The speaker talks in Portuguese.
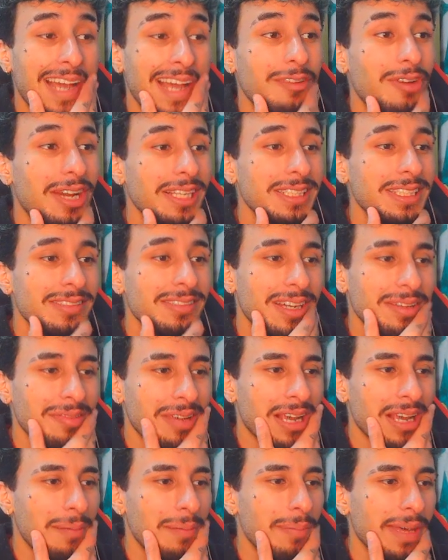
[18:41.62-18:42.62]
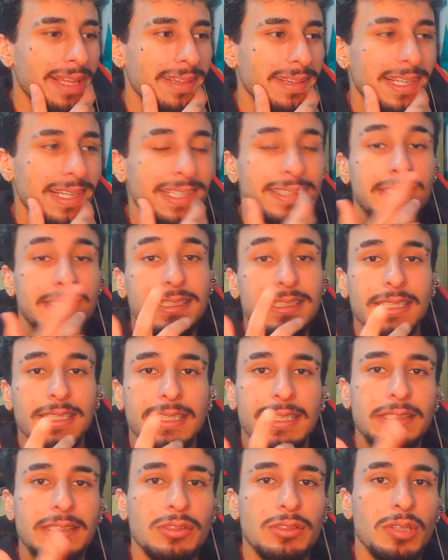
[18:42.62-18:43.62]
eu acho que vai ficar bem interessante a
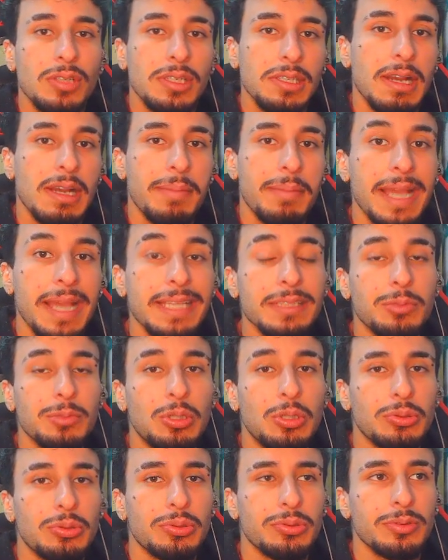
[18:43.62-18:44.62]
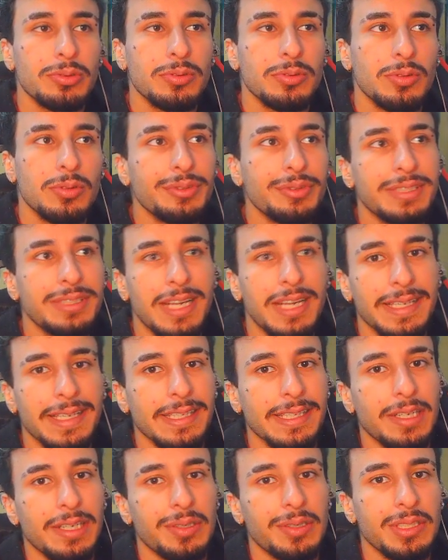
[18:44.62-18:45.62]
gente colocar mais monstros. Ou será
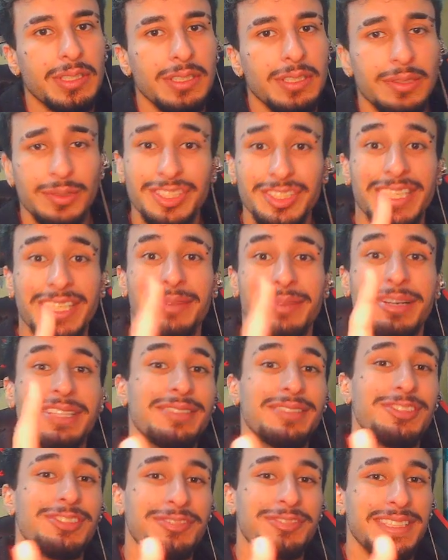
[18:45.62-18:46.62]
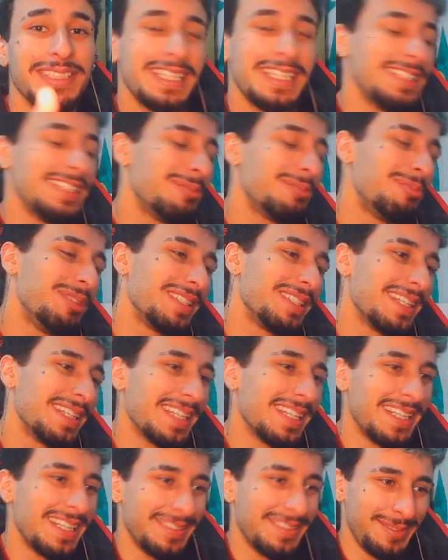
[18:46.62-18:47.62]
que não? Não sei, mas eu vou fazer isso porque,
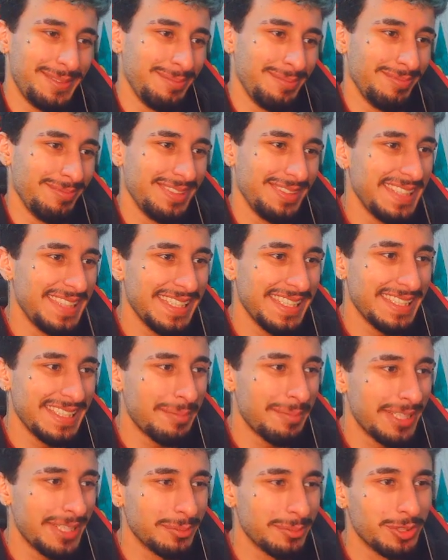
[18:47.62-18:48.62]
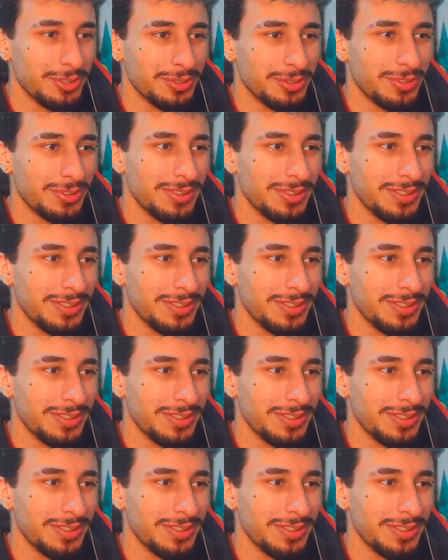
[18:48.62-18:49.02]
cara, tem que ter mais monstros.